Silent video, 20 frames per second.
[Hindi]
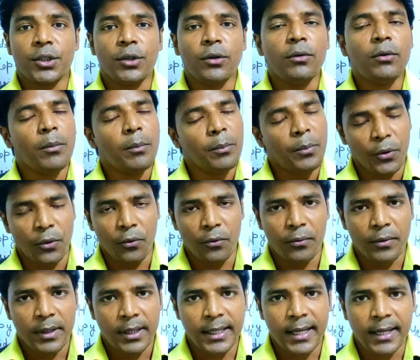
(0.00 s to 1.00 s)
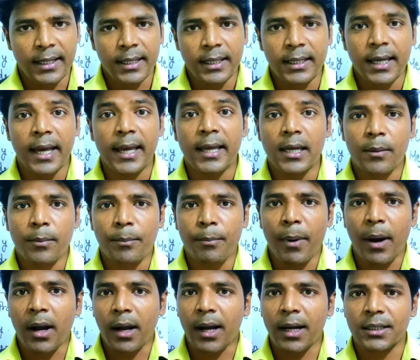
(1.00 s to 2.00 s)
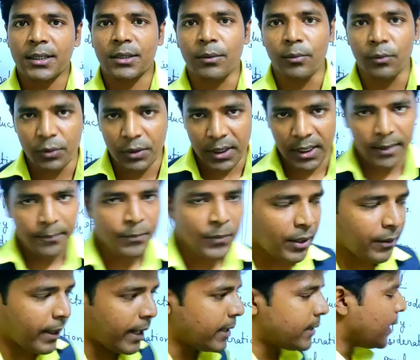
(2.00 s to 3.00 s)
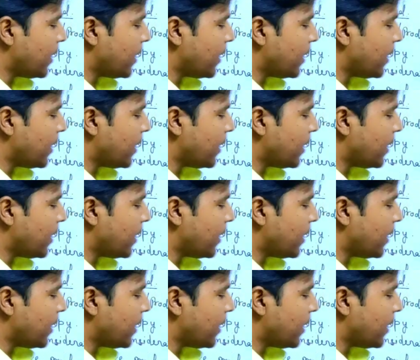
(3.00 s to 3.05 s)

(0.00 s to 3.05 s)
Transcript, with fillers: पॉजिटिव प्रूफ यानी कि यह एक पक्का सबूत है